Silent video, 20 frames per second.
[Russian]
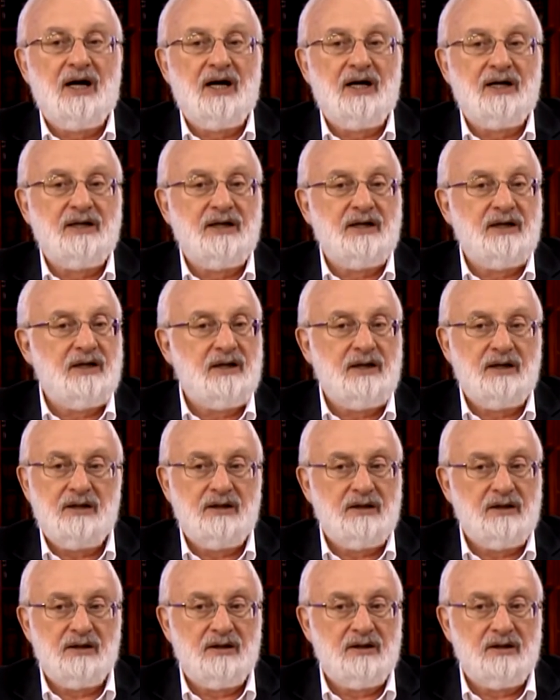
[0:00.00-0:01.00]

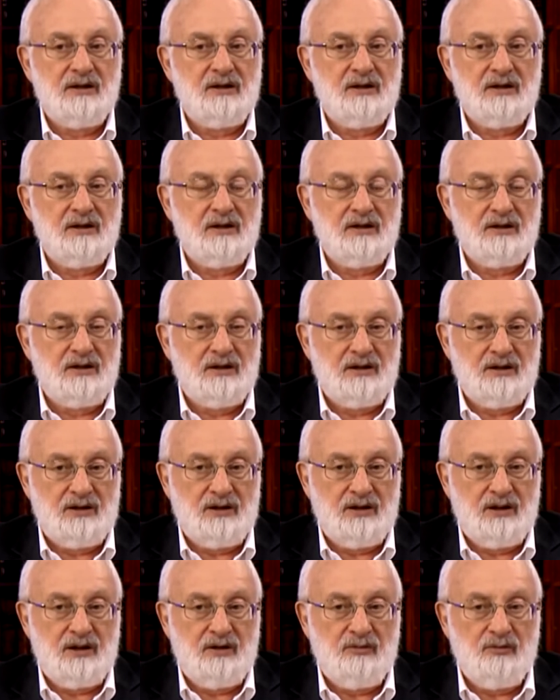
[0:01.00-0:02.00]
они э,
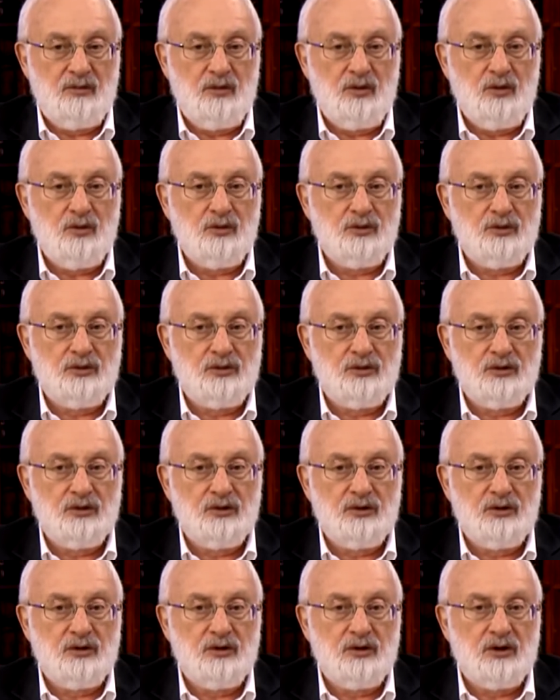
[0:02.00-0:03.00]
не могут
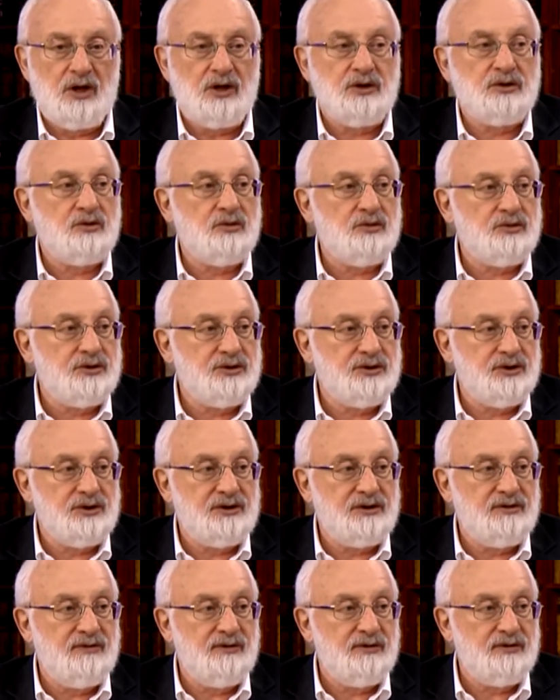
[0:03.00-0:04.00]
э,
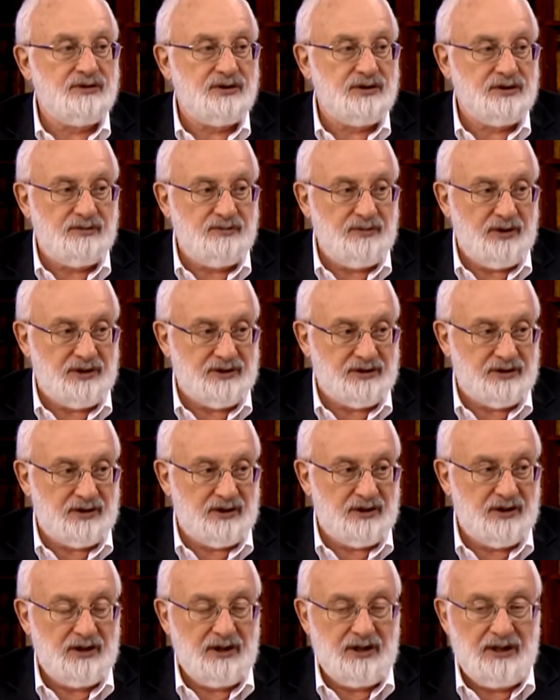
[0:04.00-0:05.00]
разрушиться и сдвинуться с
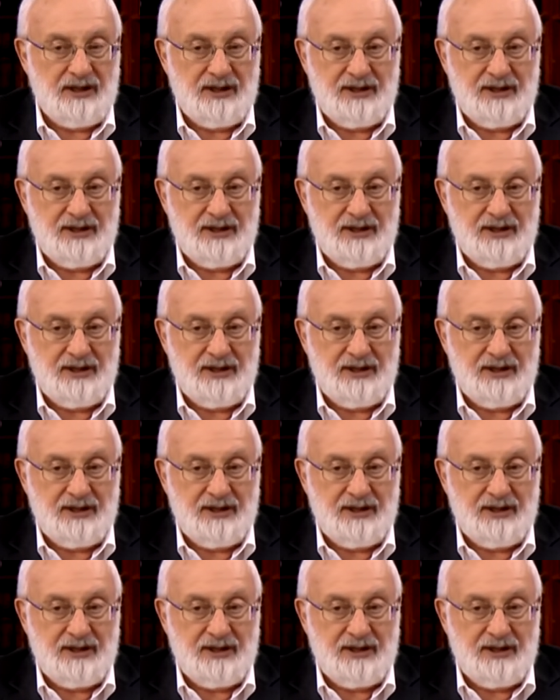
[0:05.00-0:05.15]
места.